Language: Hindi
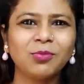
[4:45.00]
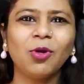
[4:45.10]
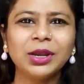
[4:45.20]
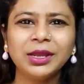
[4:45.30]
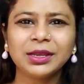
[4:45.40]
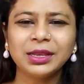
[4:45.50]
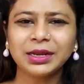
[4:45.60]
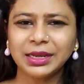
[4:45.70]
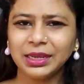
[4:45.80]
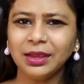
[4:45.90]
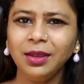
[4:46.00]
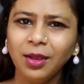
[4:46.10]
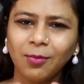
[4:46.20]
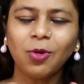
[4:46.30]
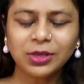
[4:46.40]
बॉडी हगिंग नहीं है
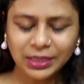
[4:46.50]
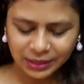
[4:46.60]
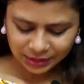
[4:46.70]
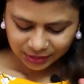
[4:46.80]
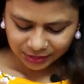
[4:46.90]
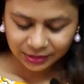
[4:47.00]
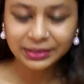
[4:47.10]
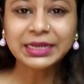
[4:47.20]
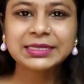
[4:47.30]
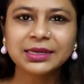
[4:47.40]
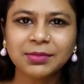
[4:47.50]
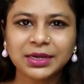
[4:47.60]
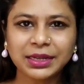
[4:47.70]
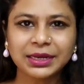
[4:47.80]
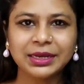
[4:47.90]
बहुत ही डिसेंट uh,
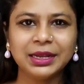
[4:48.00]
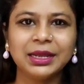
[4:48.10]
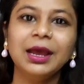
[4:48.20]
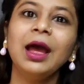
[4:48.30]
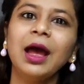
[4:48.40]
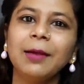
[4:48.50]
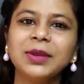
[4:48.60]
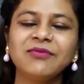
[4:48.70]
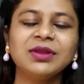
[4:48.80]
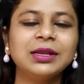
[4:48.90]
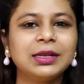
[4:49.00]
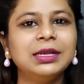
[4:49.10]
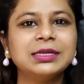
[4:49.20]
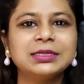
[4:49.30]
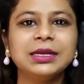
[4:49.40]
मटेरियल है आप डेफिनेटली
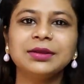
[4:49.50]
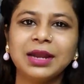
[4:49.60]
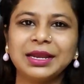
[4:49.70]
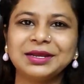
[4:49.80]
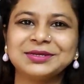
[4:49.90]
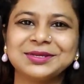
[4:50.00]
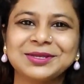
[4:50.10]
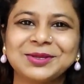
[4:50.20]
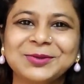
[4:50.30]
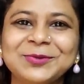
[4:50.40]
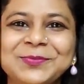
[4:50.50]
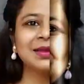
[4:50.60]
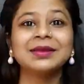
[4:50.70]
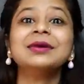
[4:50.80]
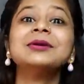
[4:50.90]
इसे ट्राई कर सकते हो
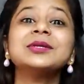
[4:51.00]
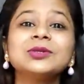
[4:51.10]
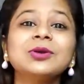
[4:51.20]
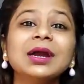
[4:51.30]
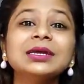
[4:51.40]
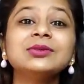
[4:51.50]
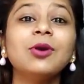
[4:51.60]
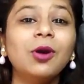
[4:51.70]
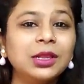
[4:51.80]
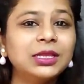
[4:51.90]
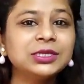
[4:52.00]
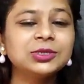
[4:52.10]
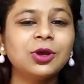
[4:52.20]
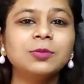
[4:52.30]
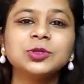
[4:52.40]
सो गाइज ऑल दिस
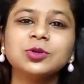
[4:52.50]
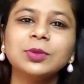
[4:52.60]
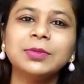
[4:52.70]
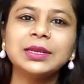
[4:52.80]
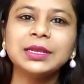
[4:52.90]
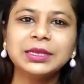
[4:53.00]
टॉप जो भी मैंने